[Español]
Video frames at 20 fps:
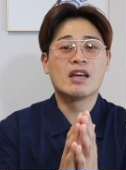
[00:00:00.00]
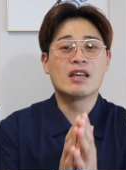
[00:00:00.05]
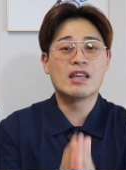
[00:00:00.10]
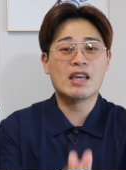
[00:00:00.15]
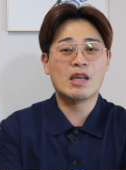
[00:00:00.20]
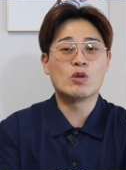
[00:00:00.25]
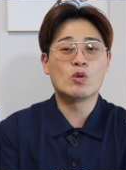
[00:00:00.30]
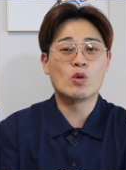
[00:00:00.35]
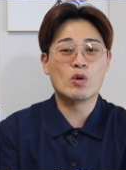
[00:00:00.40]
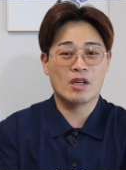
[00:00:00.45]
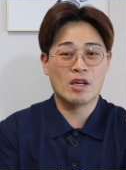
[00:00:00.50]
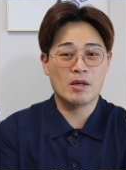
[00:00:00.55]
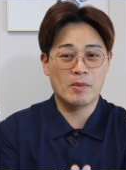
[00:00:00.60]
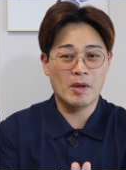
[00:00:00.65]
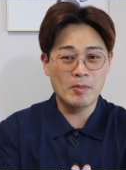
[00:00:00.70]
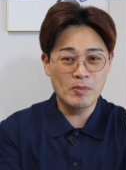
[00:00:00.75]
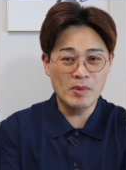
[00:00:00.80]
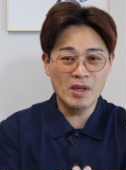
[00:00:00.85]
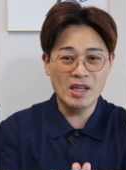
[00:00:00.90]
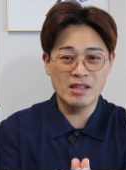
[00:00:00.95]
que no
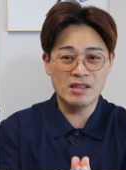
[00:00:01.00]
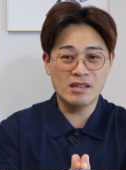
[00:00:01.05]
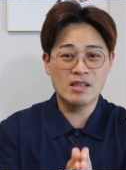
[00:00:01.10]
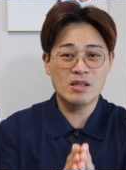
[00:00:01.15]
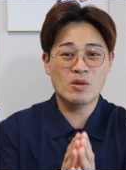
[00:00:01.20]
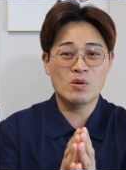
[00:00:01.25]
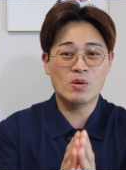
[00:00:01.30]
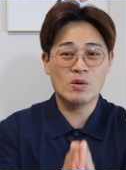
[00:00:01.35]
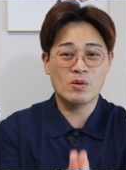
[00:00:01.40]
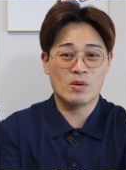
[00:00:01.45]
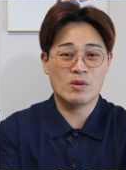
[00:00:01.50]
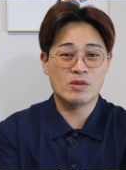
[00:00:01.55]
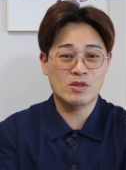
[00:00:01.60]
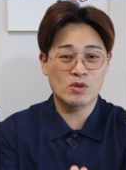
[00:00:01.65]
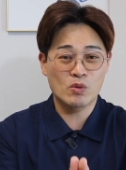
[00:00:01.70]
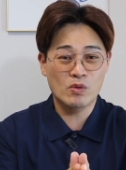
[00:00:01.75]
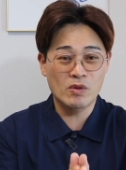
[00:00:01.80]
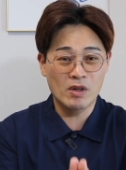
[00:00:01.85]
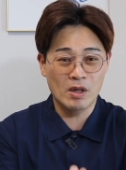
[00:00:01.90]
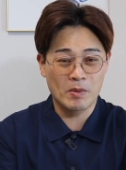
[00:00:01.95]
llevan bien con
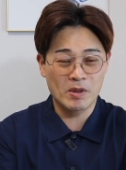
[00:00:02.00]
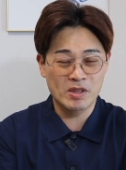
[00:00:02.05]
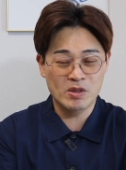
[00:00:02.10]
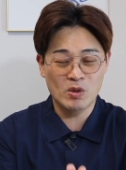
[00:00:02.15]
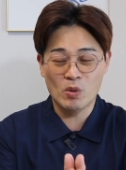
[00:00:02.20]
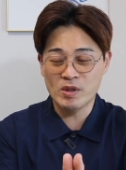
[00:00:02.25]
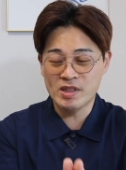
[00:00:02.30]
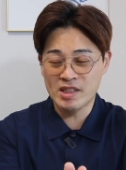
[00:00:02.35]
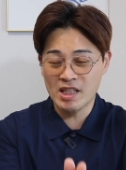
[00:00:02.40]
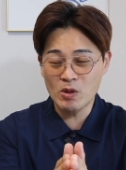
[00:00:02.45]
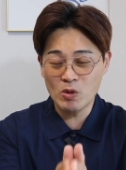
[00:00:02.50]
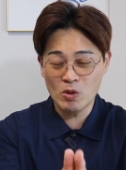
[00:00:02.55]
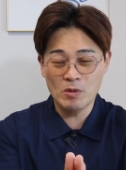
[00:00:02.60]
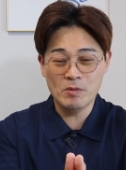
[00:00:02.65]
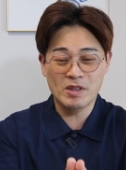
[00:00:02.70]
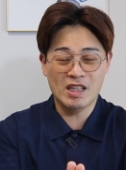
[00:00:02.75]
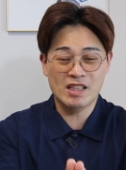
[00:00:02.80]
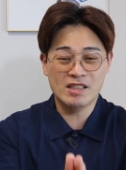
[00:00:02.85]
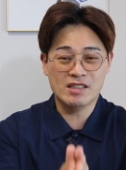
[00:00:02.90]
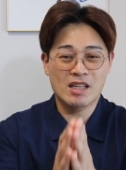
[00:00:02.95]
los huevos, o sea,
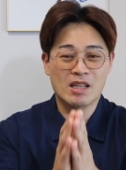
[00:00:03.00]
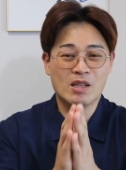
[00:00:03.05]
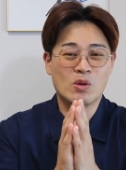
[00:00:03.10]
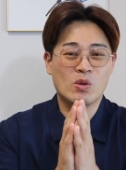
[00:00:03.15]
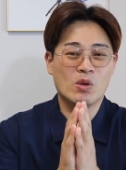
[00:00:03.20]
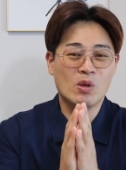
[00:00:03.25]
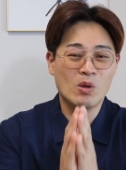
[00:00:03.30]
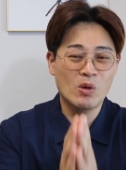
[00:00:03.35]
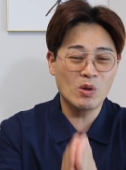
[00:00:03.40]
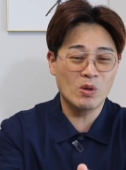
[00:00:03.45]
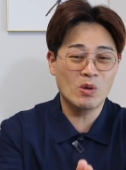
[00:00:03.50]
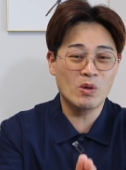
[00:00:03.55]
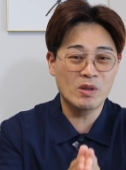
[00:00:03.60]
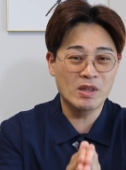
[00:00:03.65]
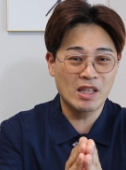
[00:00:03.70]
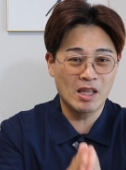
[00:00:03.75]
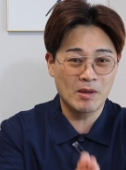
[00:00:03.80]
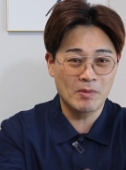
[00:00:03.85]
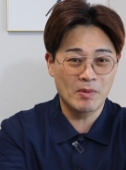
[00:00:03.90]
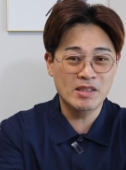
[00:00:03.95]
comidas que no
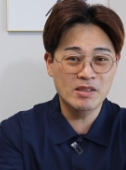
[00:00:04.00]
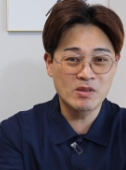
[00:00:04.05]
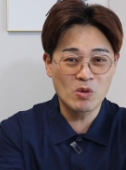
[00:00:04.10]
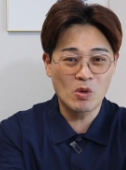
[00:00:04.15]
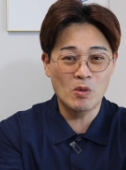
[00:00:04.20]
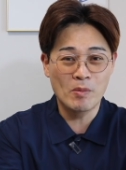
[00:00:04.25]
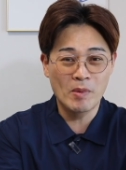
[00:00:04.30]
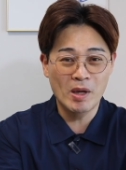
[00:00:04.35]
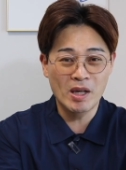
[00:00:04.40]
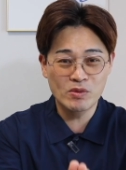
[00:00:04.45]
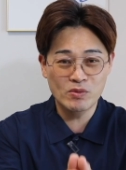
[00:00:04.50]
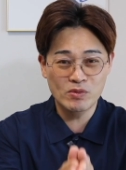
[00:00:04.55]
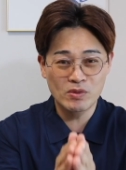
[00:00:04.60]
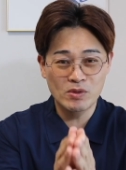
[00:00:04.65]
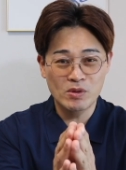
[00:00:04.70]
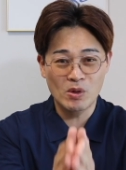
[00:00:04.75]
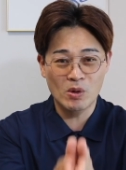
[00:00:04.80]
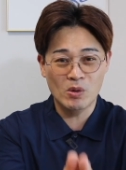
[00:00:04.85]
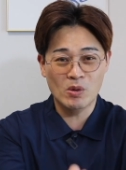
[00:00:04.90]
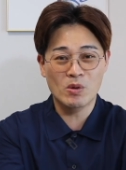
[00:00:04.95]
debes comer
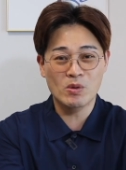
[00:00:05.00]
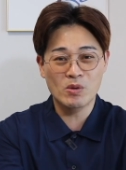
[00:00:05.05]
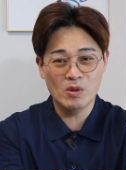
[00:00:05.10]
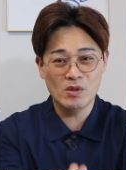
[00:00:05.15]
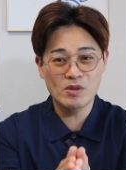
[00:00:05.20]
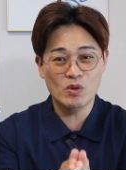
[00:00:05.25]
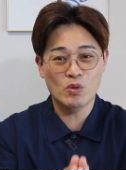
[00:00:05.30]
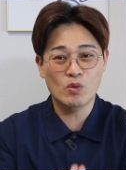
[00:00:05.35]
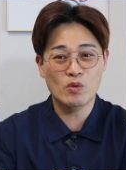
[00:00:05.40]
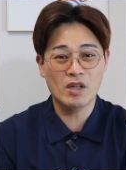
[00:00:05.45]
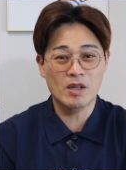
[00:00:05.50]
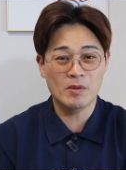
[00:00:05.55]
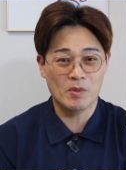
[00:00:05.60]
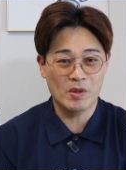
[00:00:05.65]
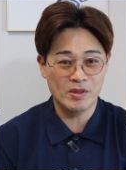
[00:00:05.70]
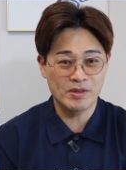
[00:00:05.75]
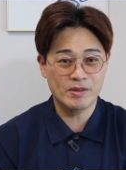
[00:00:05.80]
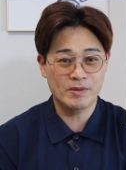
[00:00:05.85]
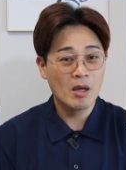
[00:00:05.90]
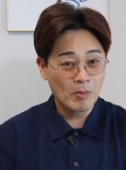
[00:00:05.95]
junto con los
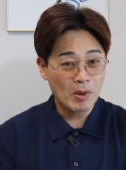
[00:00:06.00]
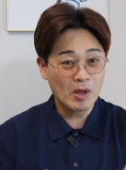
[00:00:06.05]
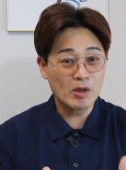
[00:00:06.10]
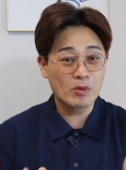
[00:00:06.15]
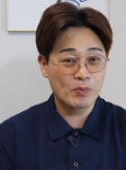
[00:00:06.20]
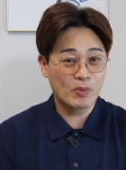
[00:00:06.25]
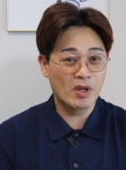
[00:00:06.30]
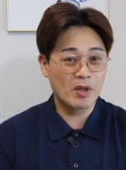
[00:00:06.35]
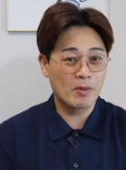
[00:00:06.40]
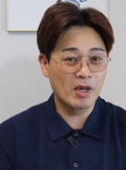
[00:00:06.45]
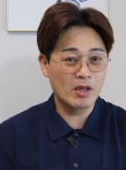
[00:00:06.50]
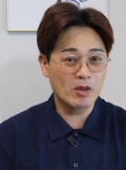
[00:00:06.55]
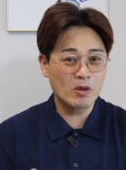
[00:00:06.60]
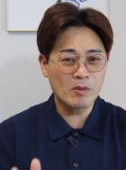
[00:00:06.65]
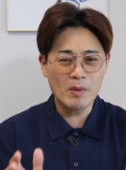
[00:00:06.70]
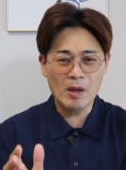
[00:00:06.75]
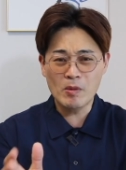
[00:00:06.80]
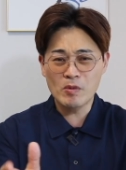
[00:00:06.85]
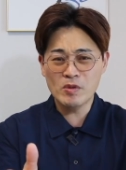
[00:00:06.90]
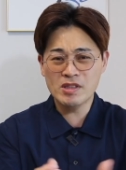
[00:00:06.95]
huevos. Pero primero
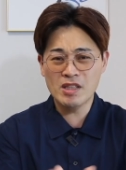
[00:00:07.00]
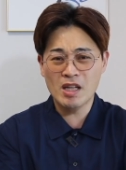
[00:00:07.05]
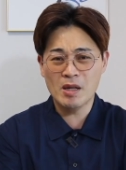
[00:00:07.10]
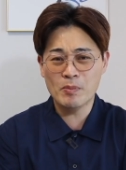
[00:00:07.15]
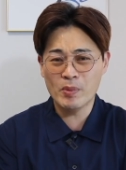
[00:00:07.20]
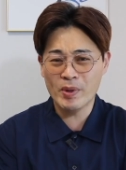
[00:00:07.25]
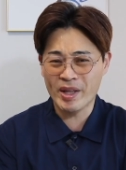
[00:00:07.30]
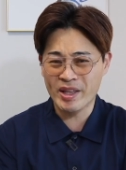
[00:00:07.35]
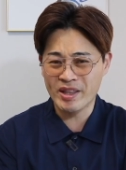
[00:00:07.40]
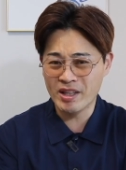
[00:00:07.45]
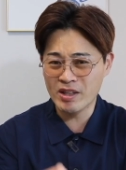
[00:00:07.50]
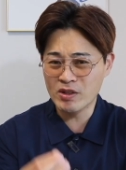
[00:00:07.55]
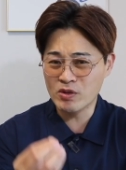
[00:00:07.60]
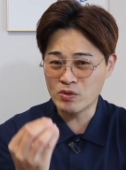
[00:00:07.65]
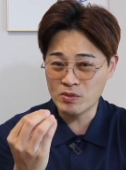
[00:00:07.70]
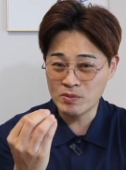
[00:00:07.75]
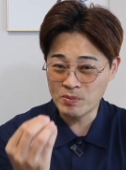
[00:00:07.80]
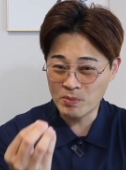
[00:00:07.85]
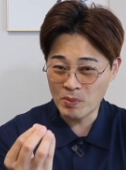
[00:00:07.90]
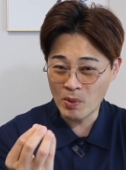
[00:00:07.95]
vamos a aprender
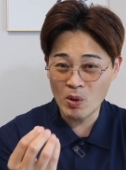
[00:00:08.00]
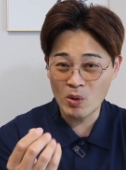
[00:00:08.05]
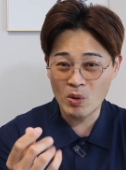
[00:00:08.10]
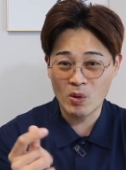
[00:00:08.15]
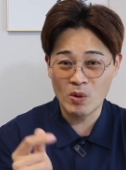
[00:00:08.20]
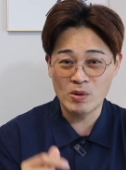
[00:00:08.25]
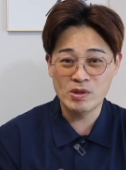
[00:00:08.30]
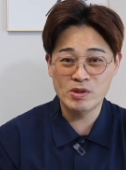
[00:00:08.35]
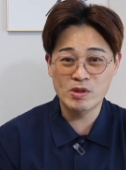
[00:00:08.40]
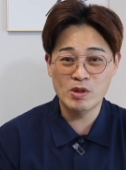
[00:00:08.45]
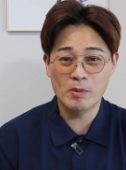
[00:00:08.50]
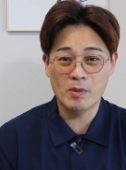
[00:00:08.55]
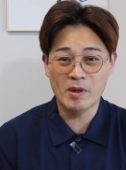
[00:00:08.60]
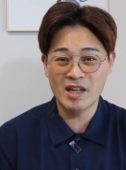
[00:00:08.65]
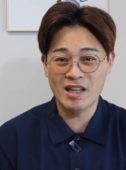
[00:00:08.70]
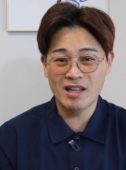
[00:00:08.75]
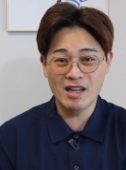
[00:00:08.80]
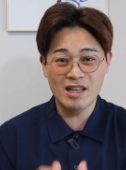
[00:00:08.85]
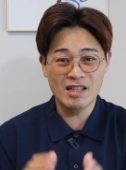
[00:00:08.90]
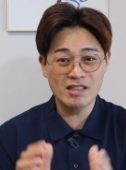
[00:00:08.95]
un poco
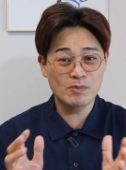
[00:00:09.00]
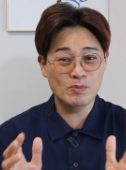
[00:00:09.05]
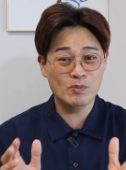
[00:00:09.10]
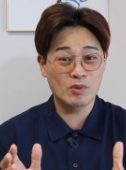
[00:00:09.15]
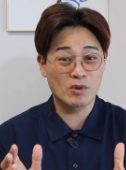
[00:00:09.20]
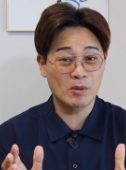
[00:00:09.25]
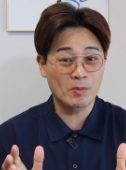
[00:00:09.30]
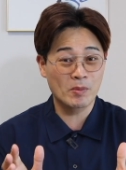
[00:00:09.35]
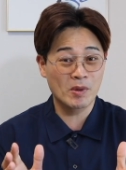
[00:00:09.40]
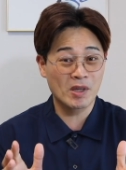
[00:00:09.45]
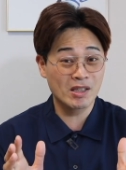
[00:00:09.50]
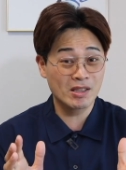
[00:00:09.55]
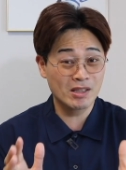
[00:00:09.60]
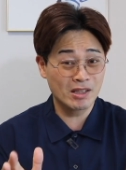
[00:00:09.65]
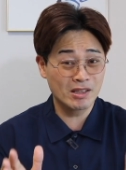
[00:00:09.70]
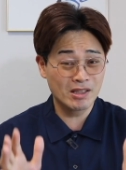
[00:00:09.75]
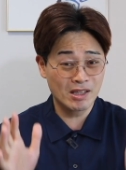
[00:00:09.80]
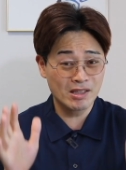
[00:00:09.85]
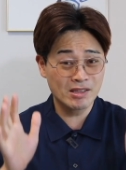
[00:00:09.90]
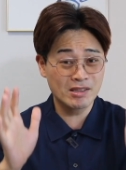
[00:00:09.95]
sobre las
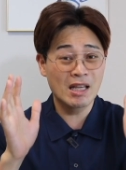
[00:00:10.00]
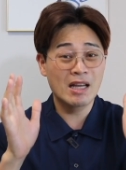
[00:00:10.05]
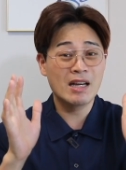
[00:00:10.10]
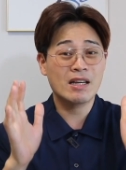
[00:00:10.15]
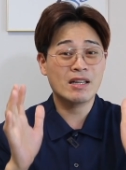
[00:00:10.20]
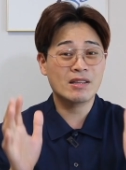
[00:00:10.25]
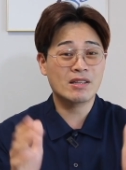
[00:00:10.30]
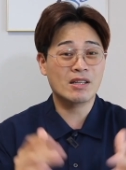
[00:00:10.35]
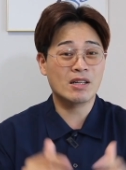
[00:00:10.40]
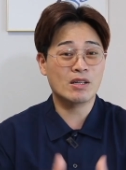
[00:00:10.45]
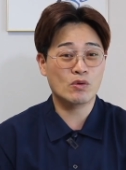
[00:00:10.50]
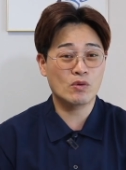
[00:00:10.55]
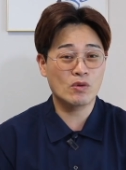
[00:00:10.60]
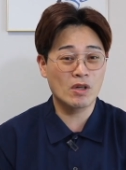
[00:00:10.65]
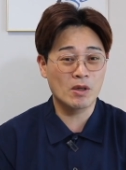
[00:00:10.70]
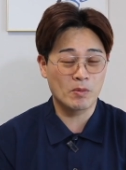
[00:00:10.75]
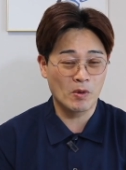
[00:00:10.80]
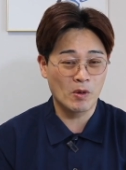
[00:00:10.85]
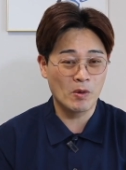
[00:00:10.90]
propiedades del huevo.